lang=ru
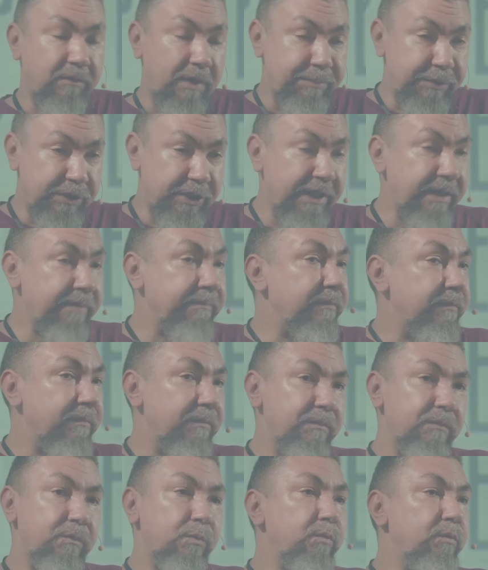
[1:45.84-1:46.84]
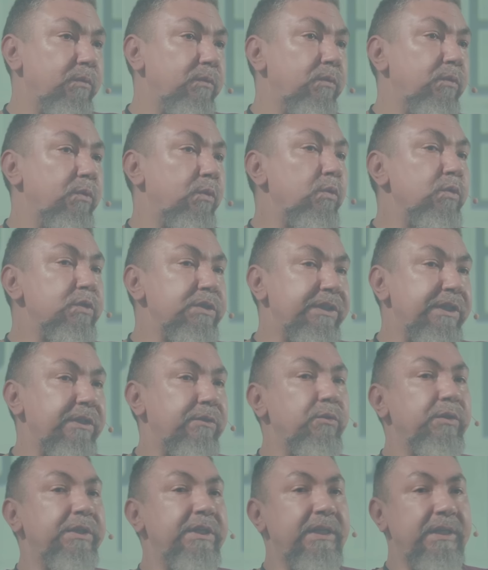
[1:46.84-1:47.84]
вообще у
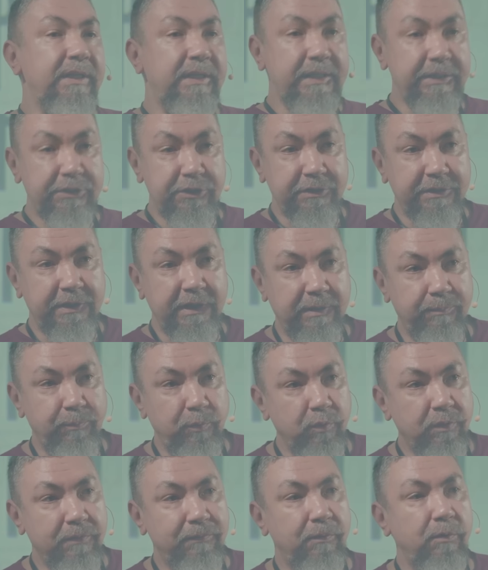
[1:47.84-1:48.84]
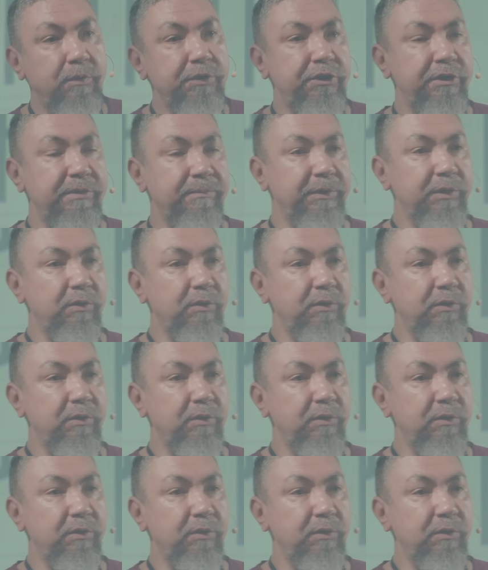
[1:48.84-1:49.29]
русских, у кириллических букв очень